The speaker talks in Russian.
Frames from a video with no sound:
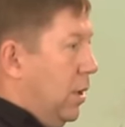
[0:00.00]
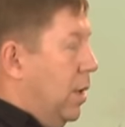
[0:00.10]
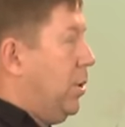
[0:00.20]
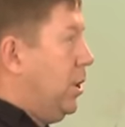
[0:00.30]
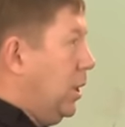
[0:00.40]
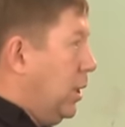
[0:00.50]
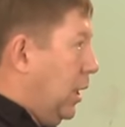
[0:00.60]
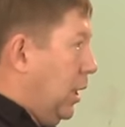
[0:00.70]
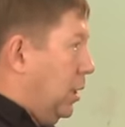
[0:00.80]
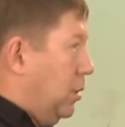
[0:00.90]

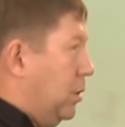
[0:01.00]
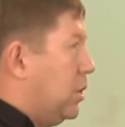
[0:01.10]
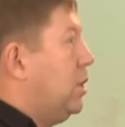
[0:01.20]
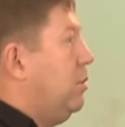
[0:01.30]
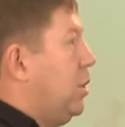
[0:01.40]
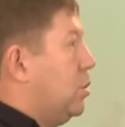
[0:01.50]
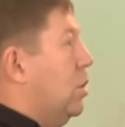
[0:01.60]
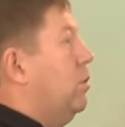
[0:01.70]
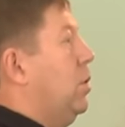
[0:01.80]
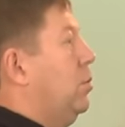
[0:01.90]
объединили,
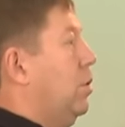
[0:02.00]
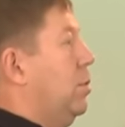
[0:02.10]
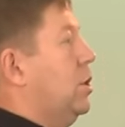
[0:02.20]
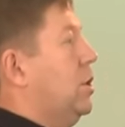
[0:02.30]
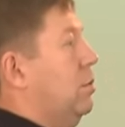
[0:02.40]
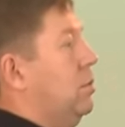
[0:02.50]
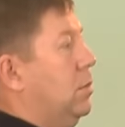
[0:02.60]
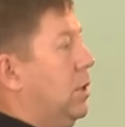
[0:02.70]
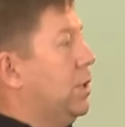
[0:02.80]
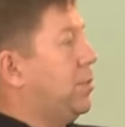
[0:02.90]
цивилизованным образом
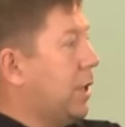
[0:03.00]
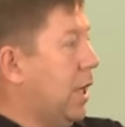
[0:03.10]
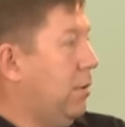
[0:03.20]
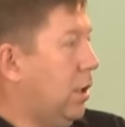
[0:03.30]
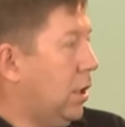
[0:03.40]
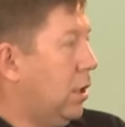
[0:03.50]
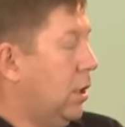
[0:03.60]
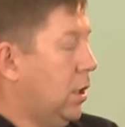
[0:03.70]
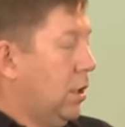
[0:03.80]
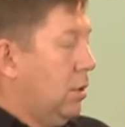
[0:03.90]
отправили.
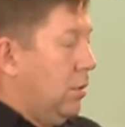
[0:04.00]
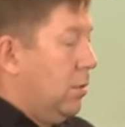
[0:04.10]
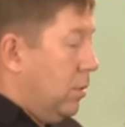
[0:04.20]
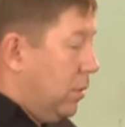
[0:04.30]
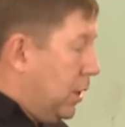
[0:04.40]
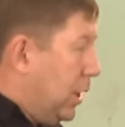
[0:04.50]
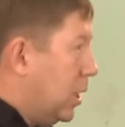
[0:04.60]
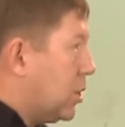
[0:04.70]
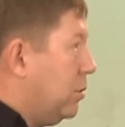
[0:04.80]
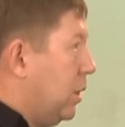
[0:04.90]

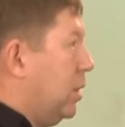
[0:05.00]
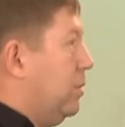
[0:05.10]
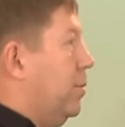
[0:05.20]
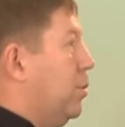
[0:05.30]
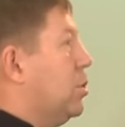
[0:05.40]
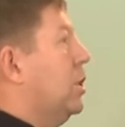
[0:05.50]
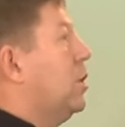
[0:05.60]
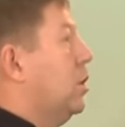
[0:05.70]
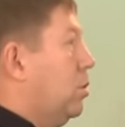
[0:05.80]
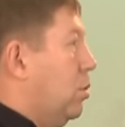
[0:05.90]
Держим этот вопрос на
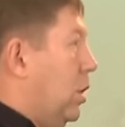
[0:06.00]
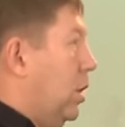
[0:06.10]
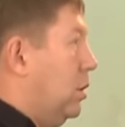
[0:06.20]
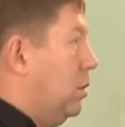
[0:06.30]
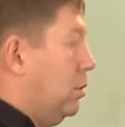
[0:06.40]
контроле.